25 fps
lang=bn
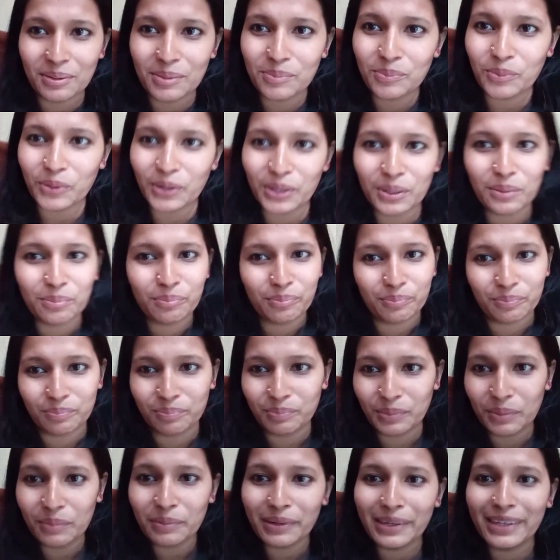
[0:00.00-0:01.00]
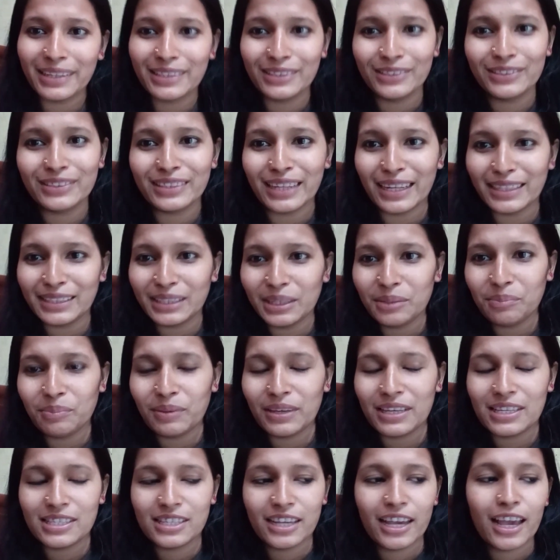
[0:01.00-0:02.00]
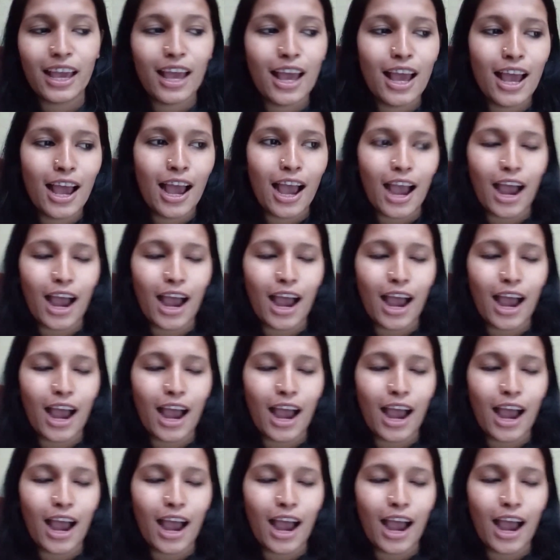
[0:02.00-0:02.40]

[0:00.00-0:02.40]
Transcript: আবার পরের পেমেন্টটা যেন তাড়াতাড়ি পেয়ে যায়